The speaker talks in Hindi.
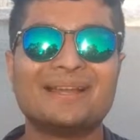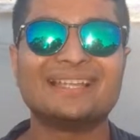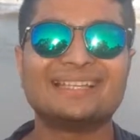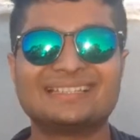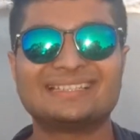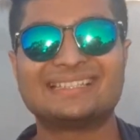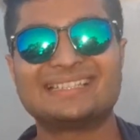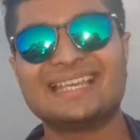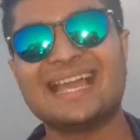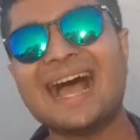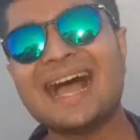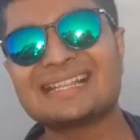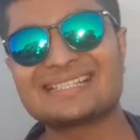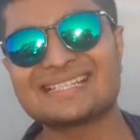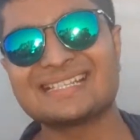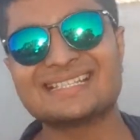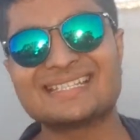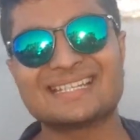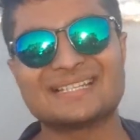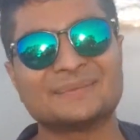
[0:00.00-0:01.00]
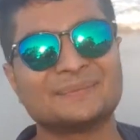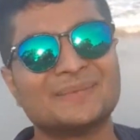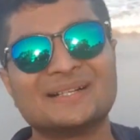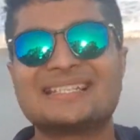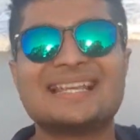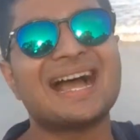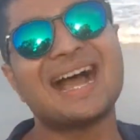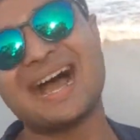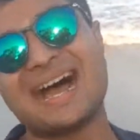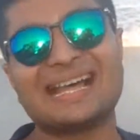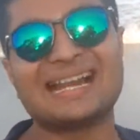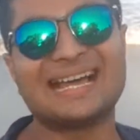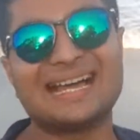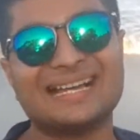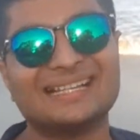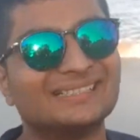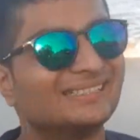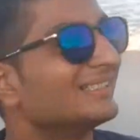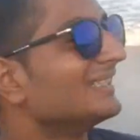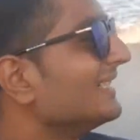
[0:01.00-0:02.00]
भाई क्या चीज़ है मज़ा आ
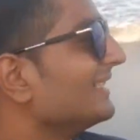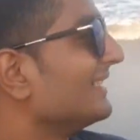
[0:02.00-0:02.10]
रहा है